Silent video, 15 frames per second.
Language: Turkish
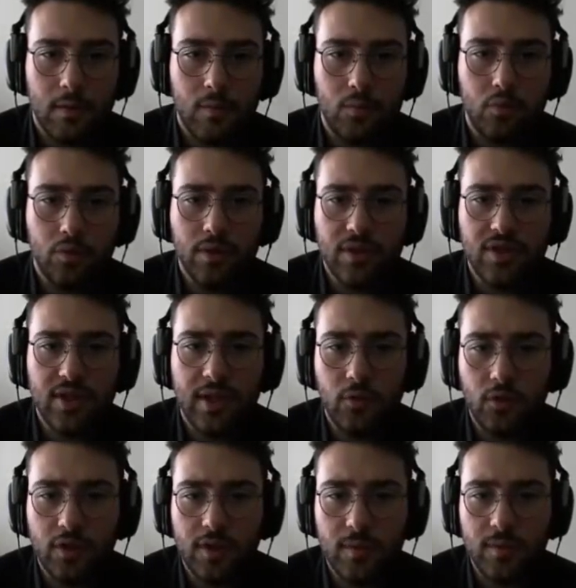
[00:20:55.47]
Burada
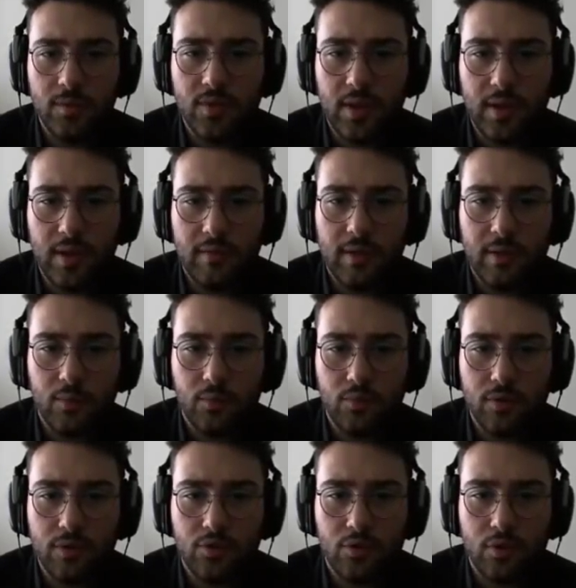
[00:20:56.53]
C4 gibi bir şeyler var.
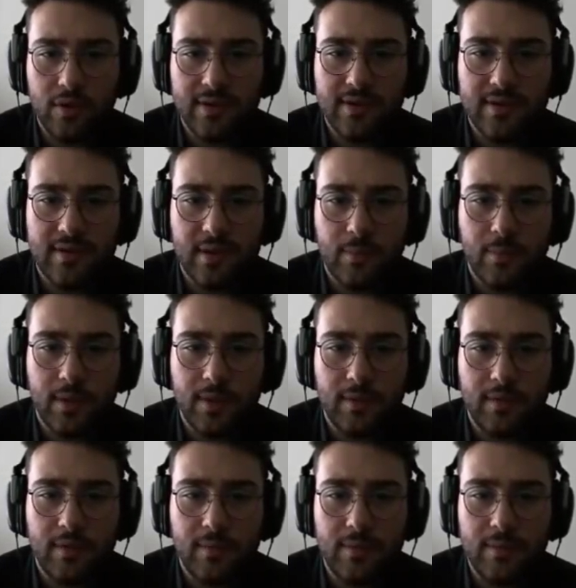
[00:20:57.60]
Bunları şöyle sıksak
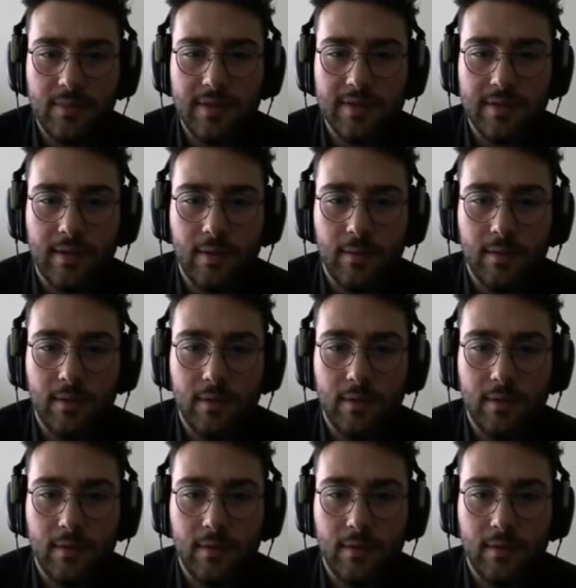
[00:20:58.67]
patlatabilir miyiz abi?